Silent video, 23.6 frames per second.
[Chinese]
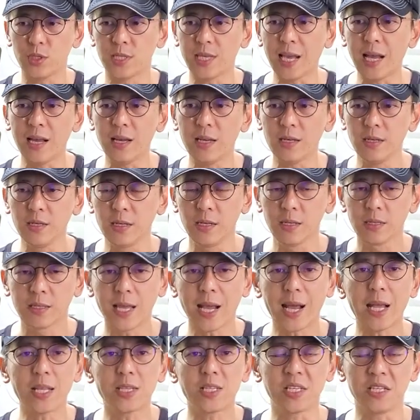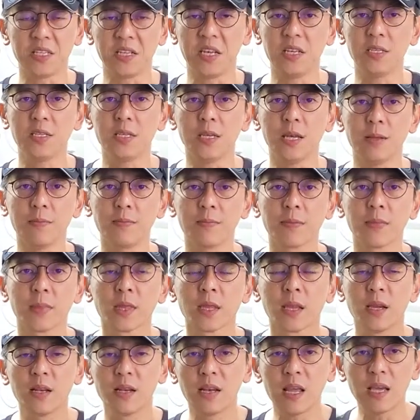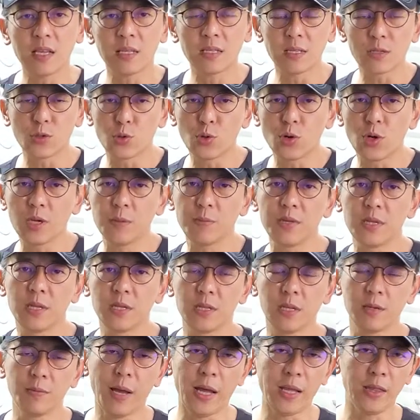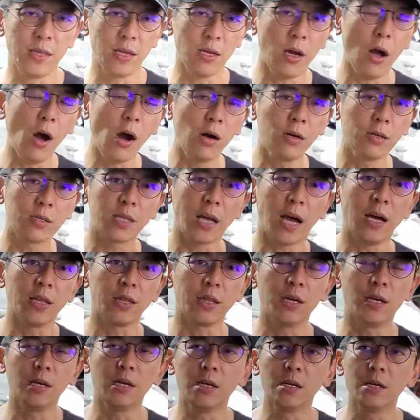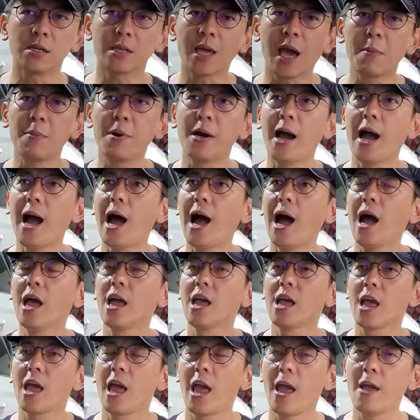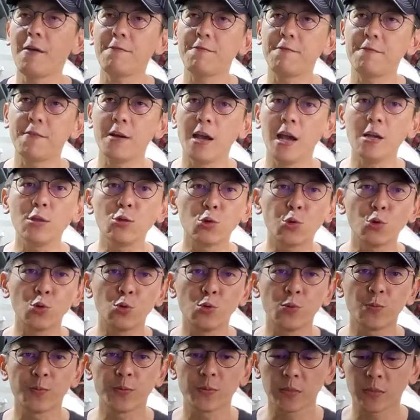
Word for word: 像大概几年前类似拖曳臂的底盘的 Honda 的 Type R f n Two，